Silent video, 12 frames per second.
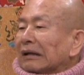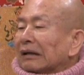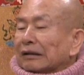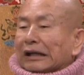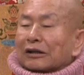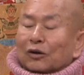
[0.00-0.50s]

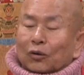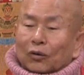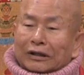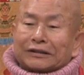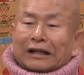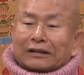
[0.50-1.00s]
那个回
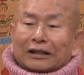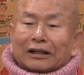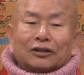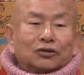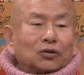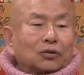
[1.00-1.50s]
向也很
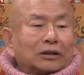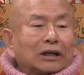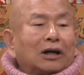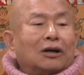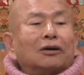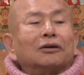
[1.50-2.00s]
重
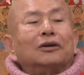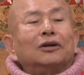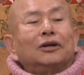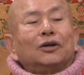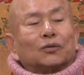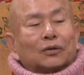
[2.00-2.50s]
要，
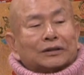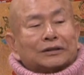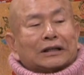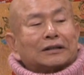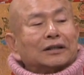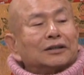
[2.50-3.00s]
回向
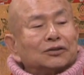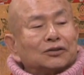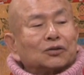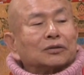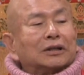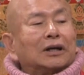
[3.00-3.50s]
也很
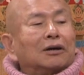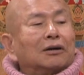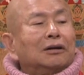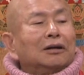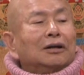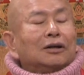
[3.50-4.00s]
重要。
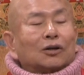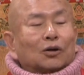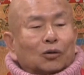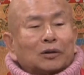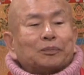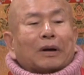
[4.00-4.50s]
我
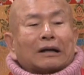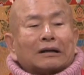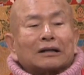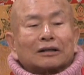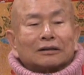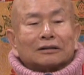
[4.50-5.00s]
会把那
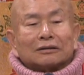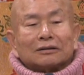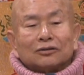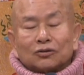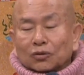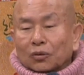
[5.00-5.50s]
个
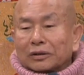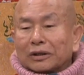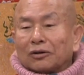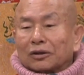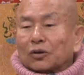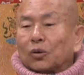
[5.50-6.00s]
重要
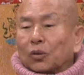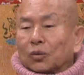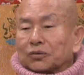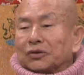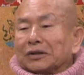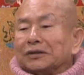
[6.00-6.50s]
的口
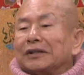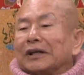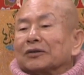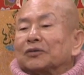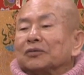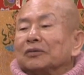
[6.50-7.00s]
诀讲
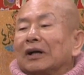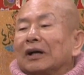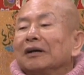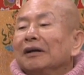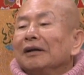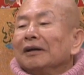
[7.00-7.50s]
出来。
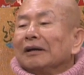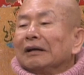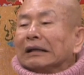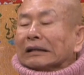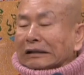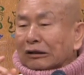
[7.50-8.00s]

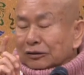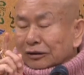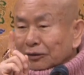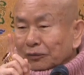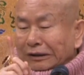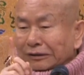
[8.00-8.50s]
你要成
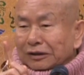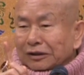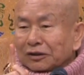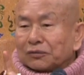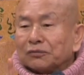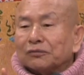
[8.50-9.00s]
为第一
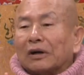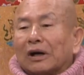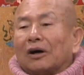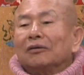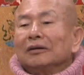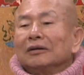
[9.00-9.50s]
富豪，
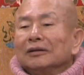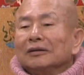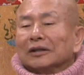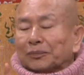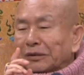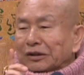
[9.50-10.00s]
你
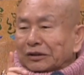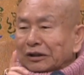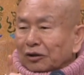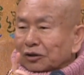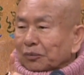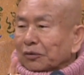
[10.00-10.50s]
必须要
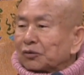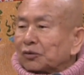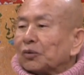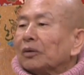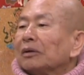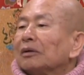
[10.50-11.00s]
怎么
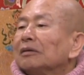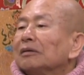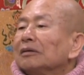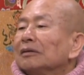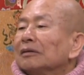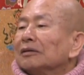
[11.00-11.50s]
做？
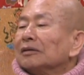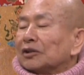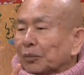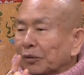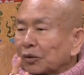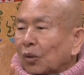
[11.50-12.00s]
怎
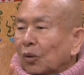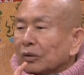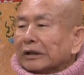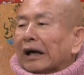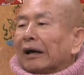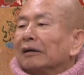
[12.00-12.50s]
么供
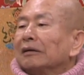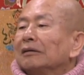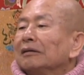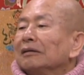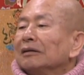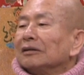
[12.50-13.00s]
养？
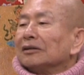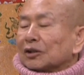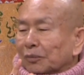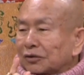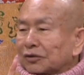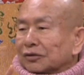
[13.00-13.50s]
怎么
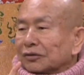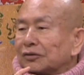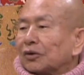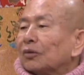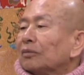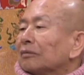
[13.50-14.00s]
持
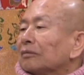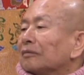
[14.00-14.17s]
咒？